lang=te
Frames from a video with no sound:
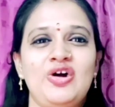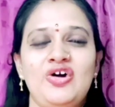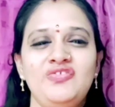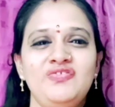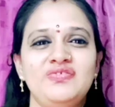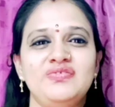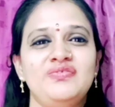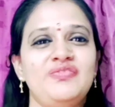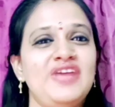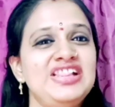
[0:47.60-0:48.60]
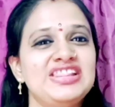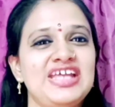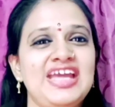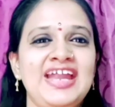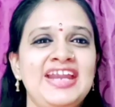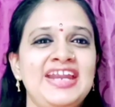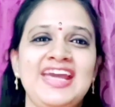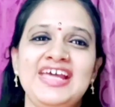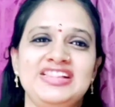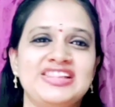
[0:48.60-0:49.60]
ఆఫ్ వెల్త్ అండ్
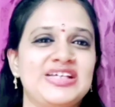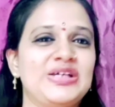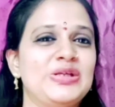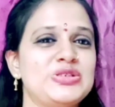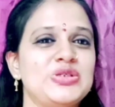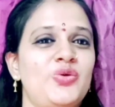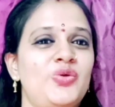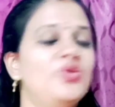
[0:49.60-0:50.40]
హెల్త్ సో